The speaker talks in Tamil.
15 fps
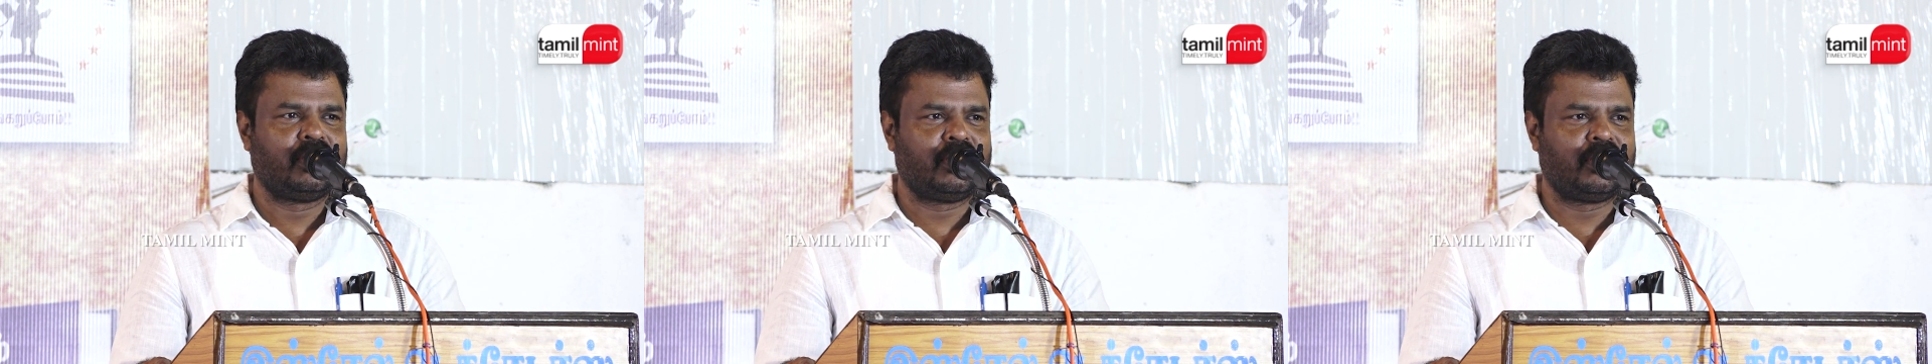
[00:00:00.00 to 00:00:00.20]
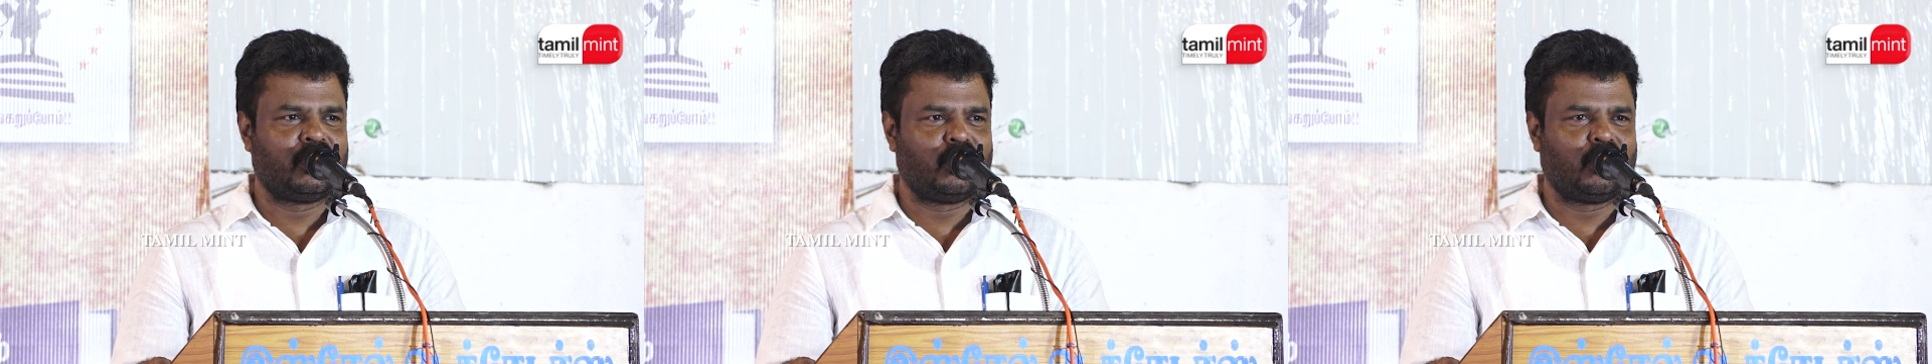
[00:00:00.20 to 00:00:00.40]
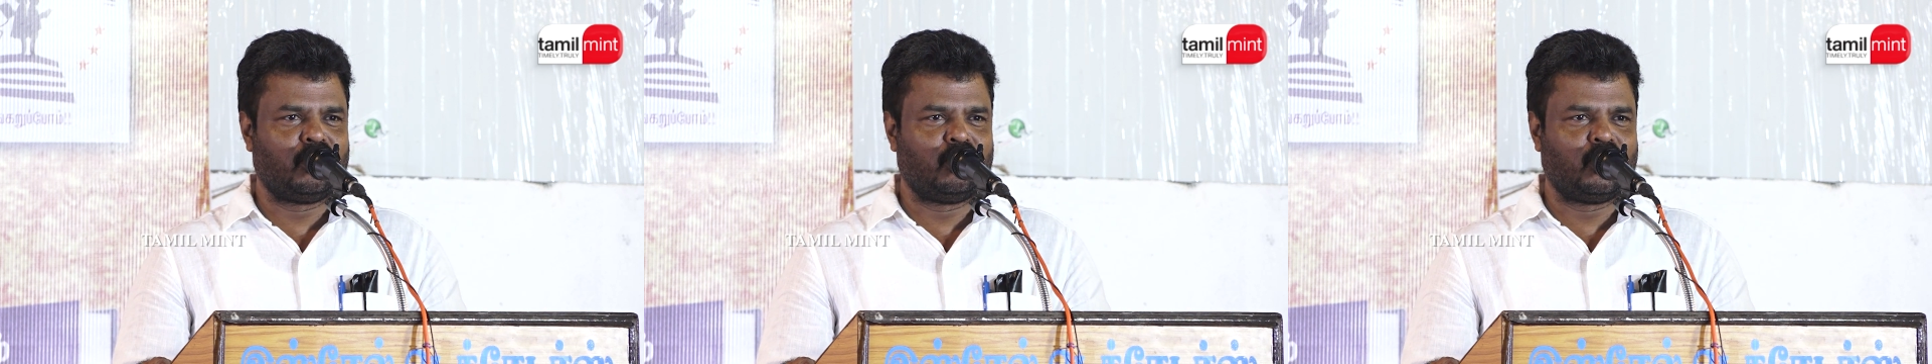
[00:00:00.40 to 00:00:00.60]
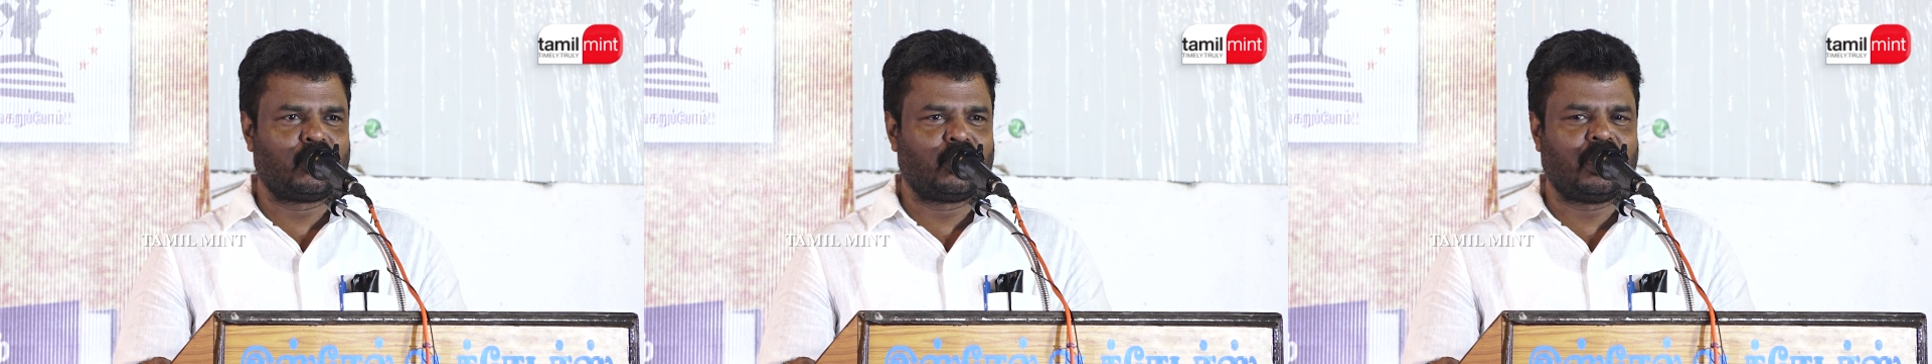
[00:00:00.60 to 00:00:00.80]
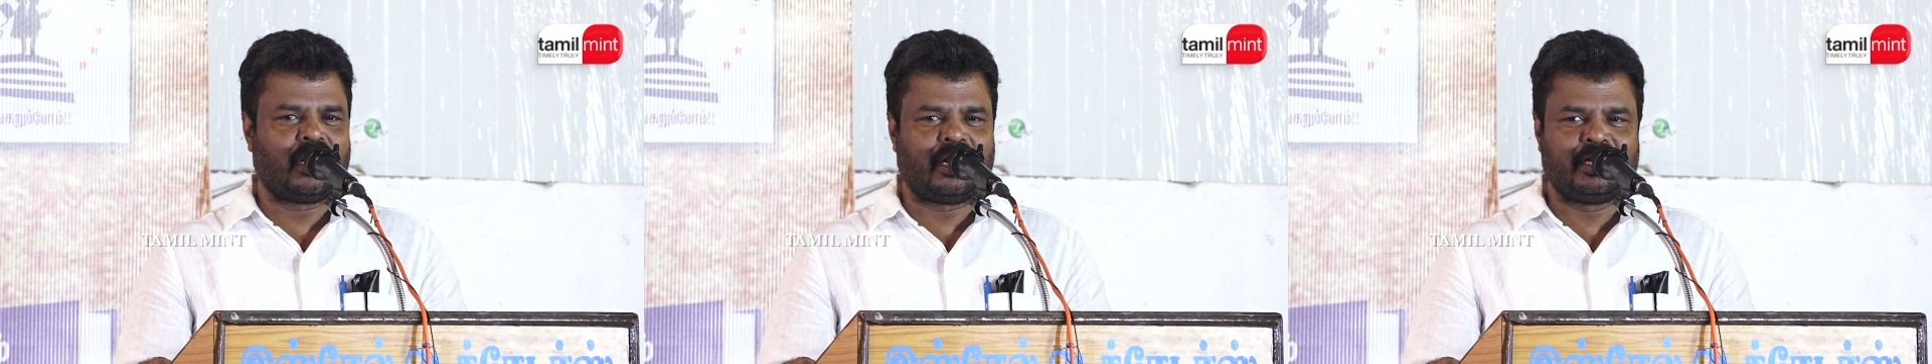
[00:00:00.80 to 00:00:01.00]
ஏதோ
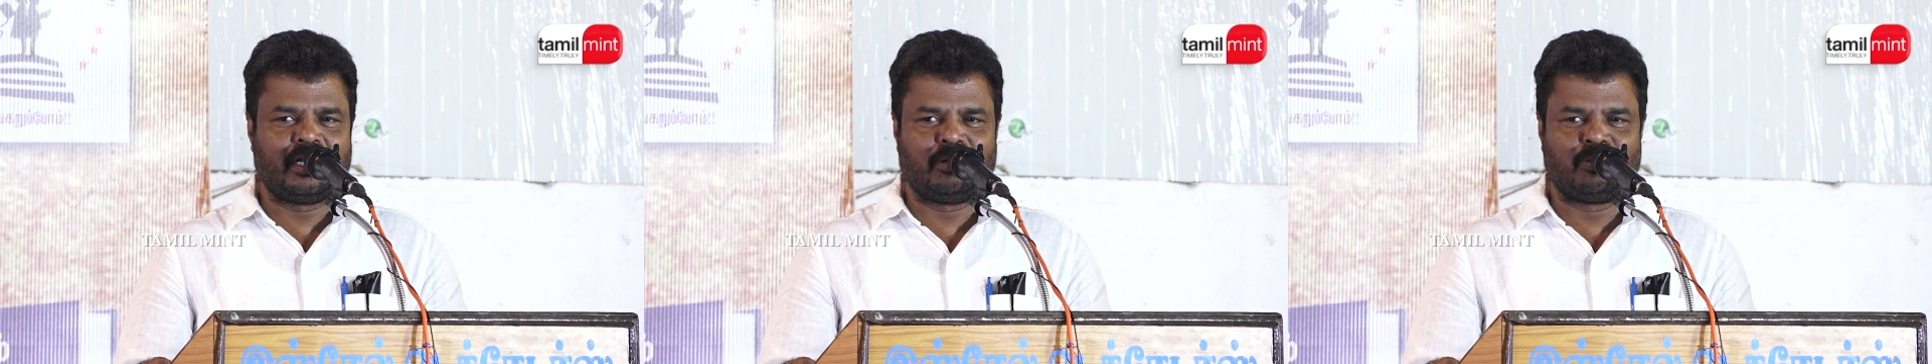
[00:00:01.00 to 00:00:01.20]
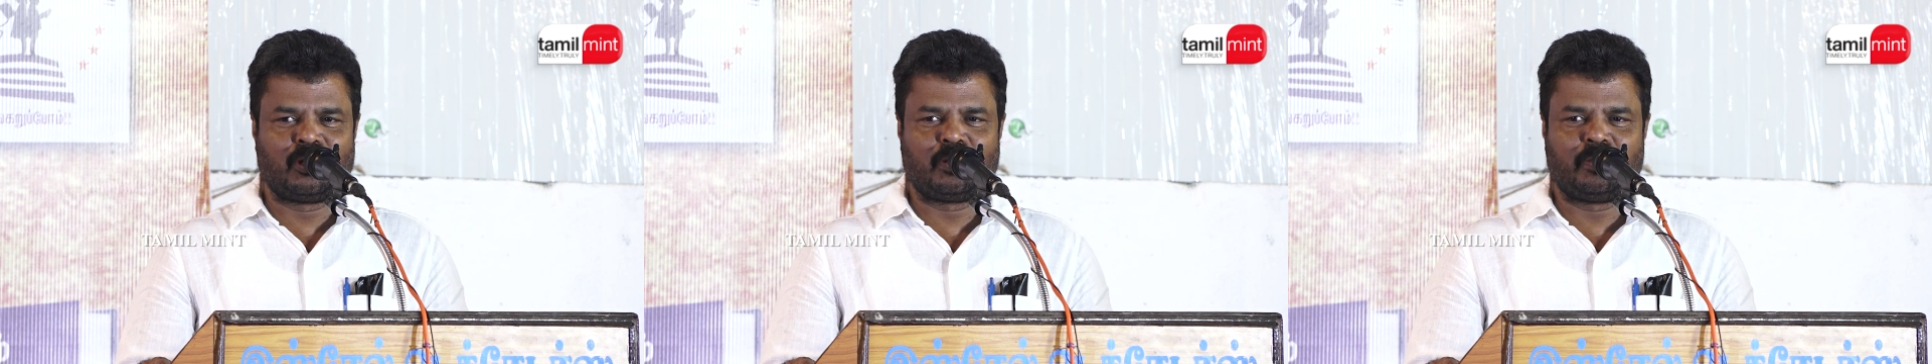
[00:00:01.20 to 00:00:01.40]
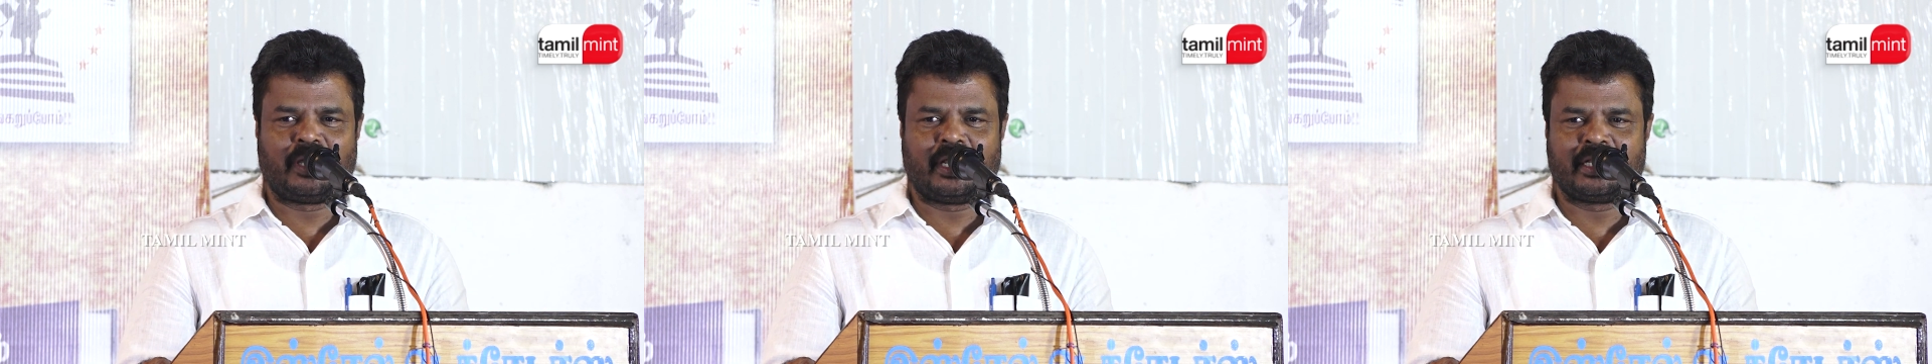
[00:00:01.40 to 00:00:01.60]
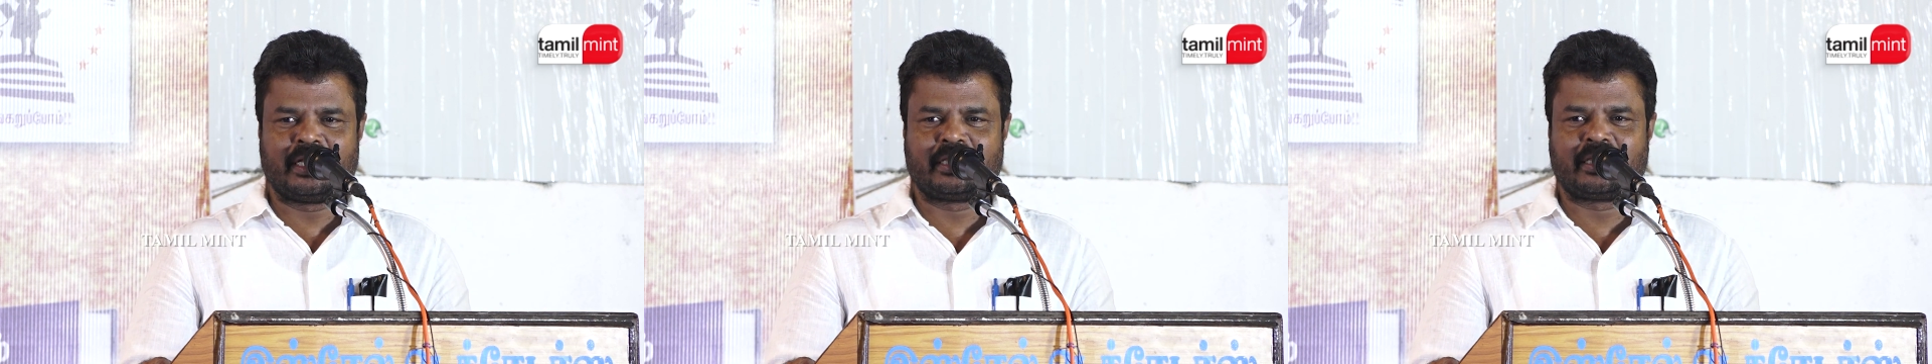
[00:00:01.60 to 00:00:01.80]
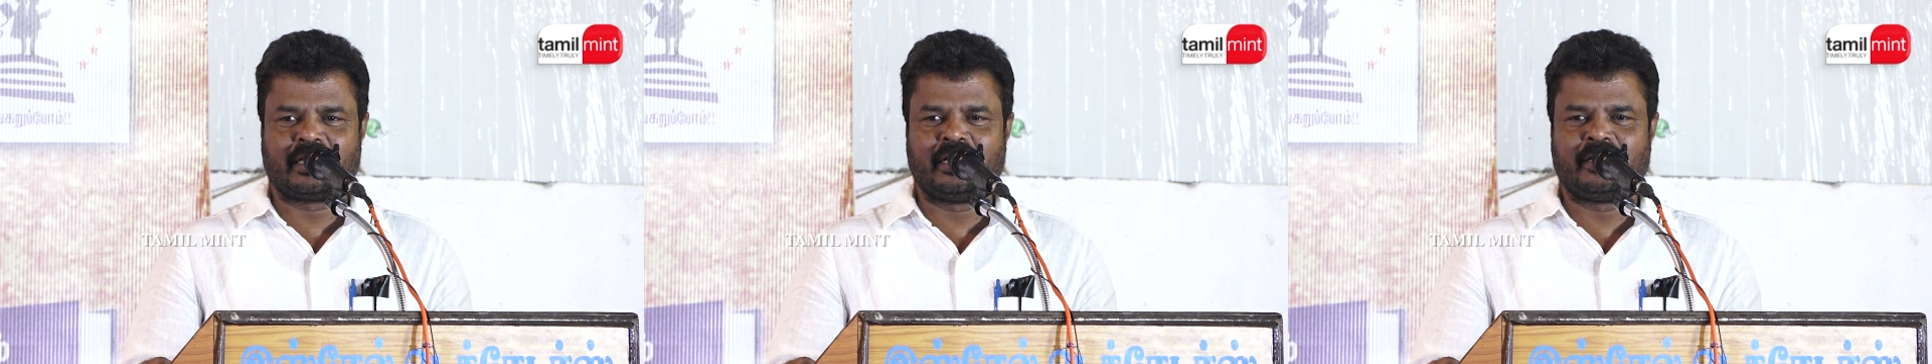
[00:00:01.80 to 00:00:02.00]
ஒரு நாளில் ஒரு
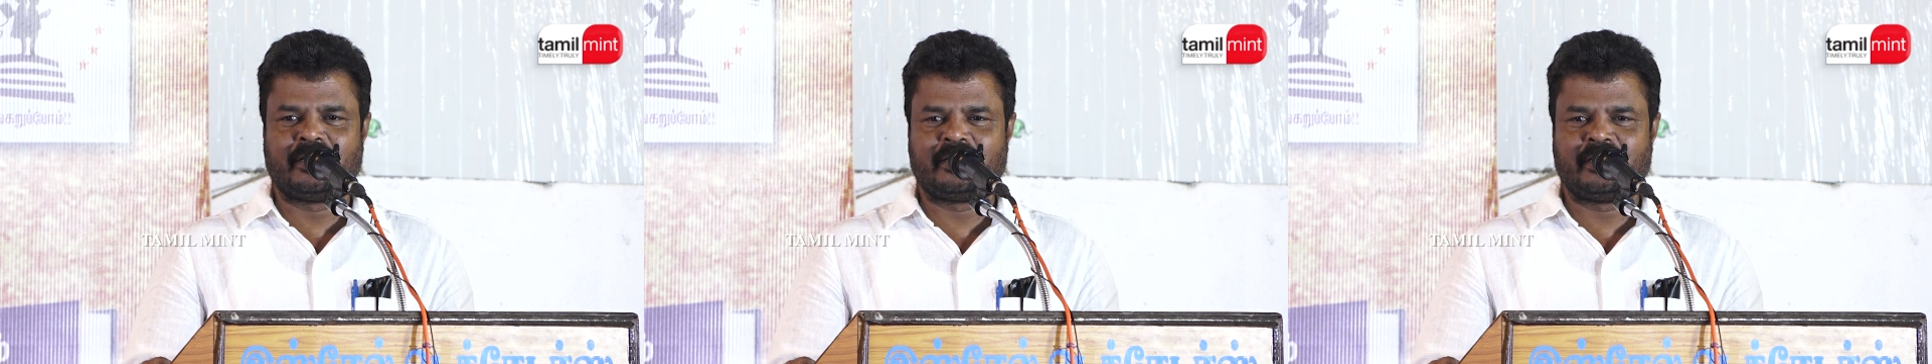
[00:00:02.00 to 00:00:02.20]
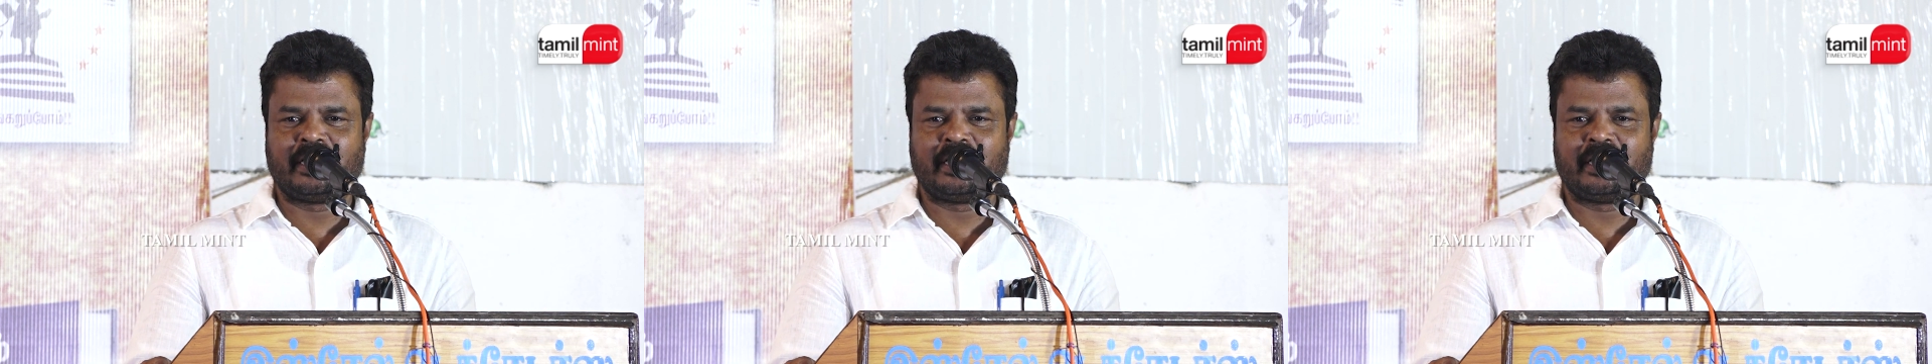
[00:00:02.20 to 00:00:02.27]
மாதத்தில்